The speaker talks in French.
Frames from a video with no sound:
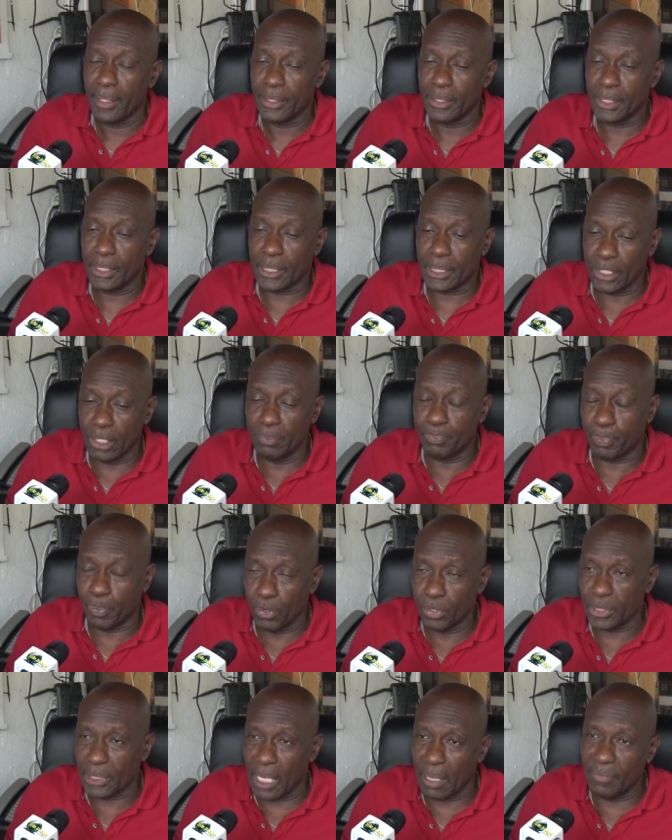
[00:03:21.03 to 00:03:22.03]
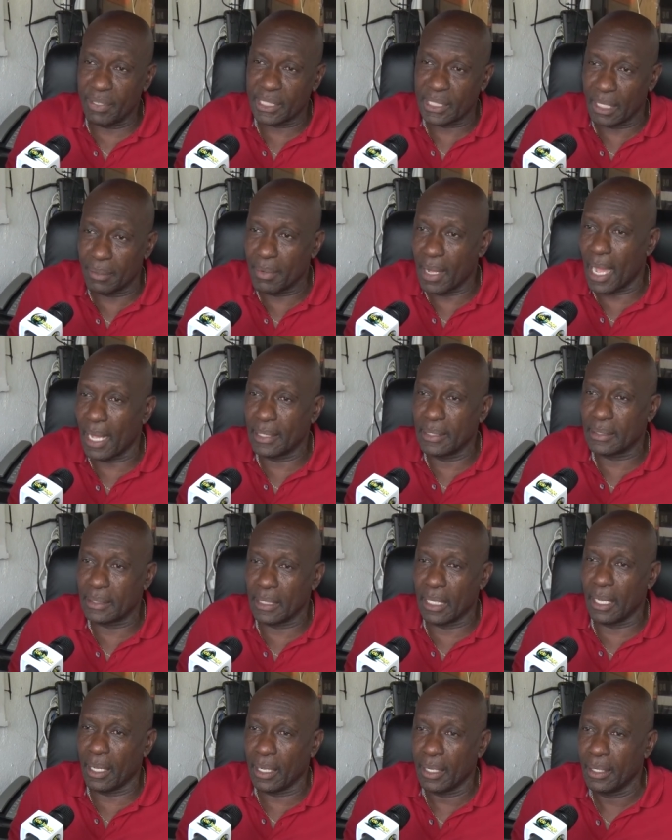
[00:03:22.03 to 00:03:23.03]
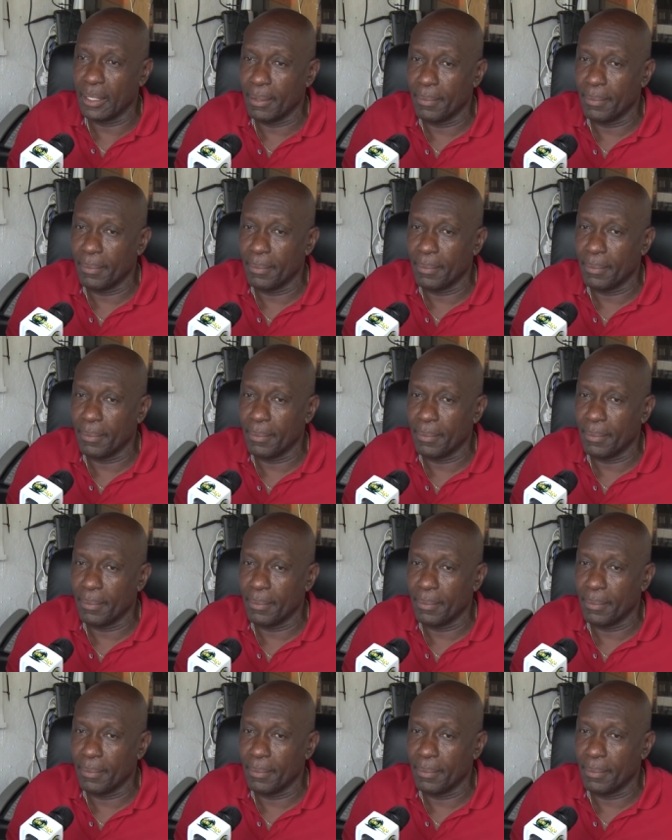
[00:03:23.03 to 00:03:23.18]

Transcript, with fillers: si vous prenez un service dans haïtien